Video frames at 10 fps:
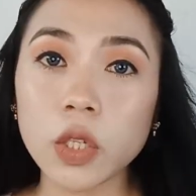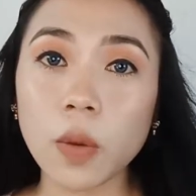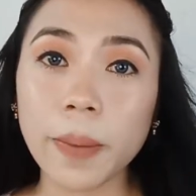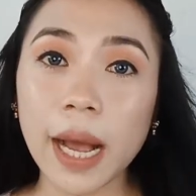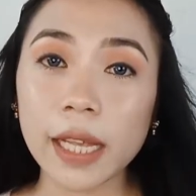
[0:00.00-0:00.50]

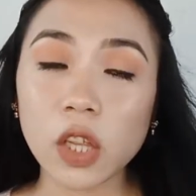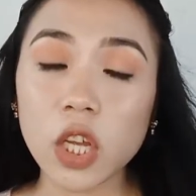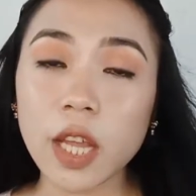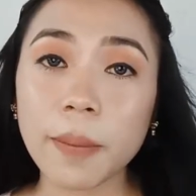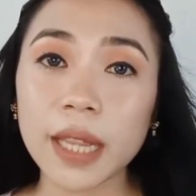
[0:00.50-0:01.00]
So,
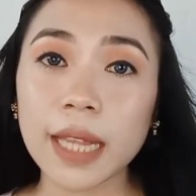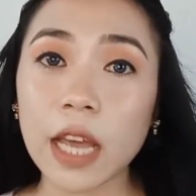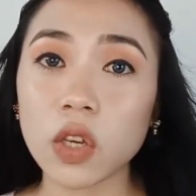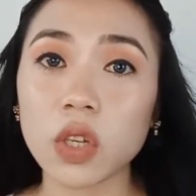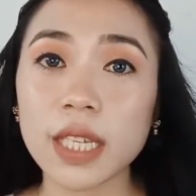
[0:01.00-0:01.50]
pangatlo naman
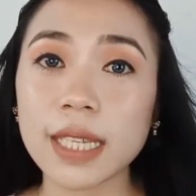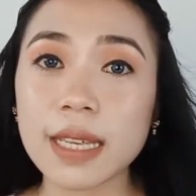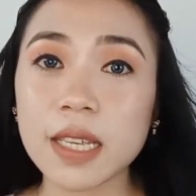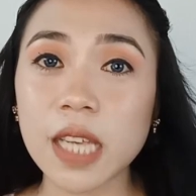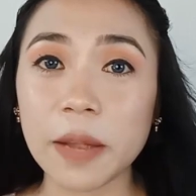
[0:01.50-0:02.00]
tayo is
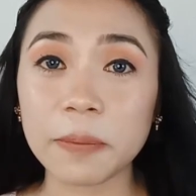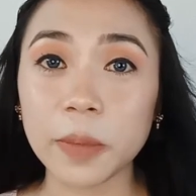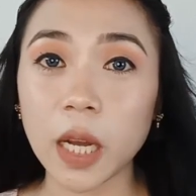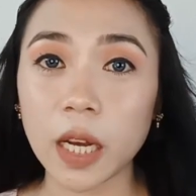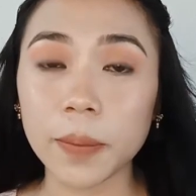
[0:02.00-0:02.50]
sa
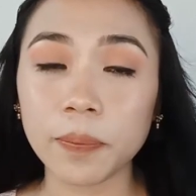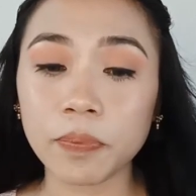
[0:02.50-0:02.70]
sunblock.